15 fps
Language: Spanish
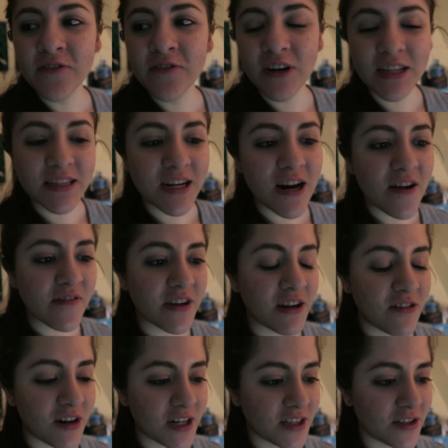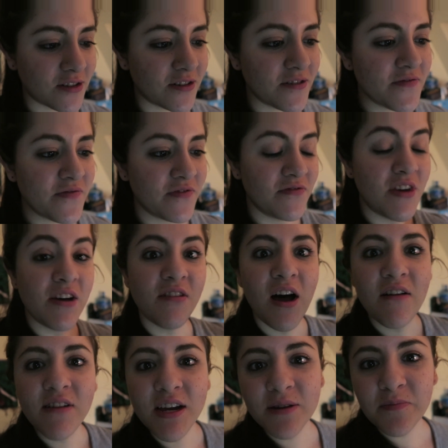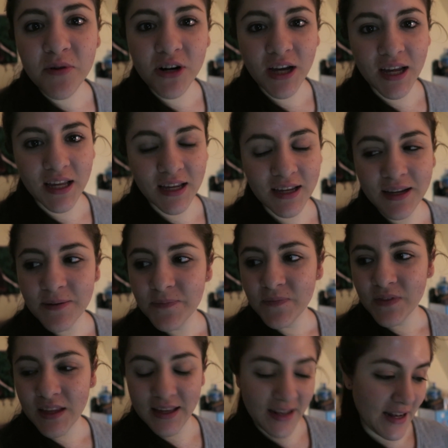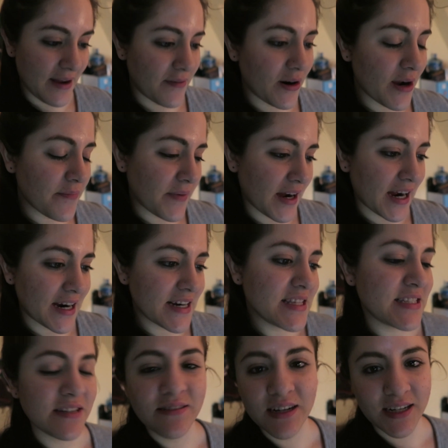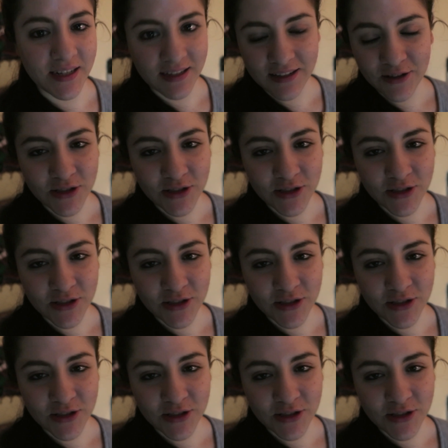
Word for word: va a entrar a mi cuarto, me va a ver por ahí, le voy a pagar y se va a ir.